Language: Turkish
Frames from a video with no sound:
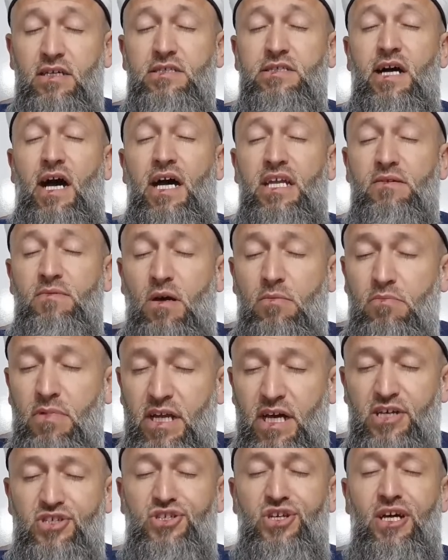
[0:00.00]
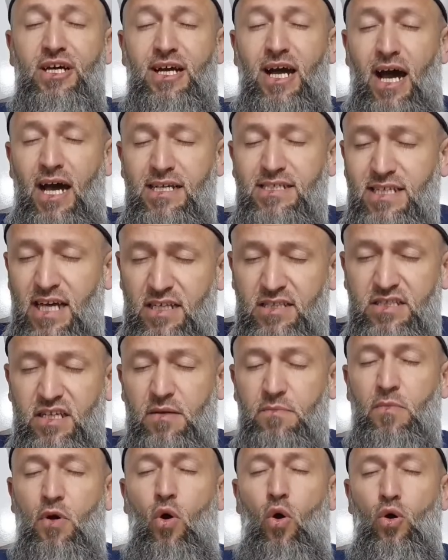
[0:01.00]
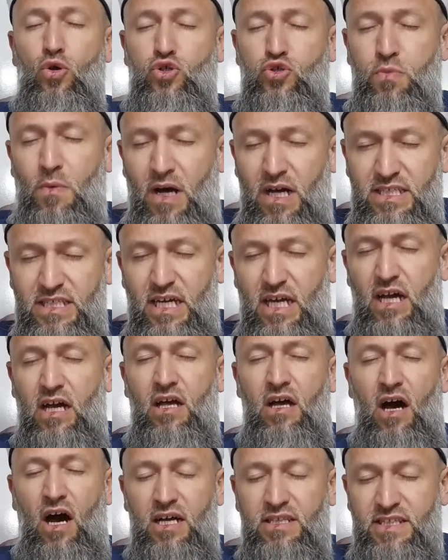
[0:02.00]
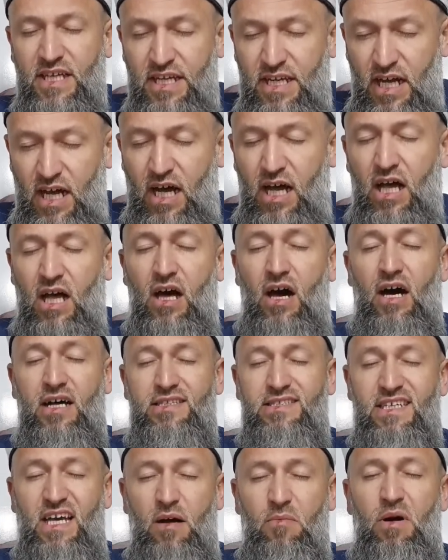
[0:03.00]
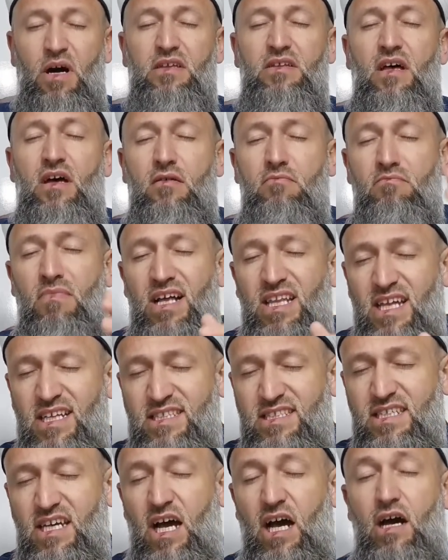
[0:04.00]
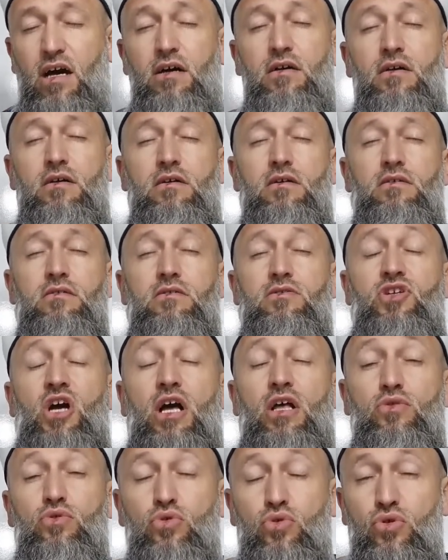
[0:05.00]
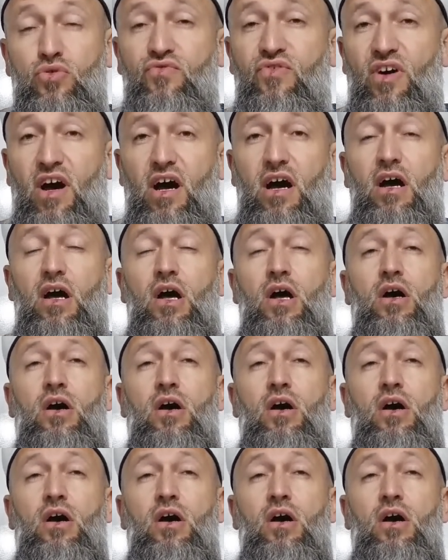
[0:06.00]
Kahramanmaraş, Gaziantep, Osmaniye, Adana, Adıyaman, Malatya, Şanlıurfa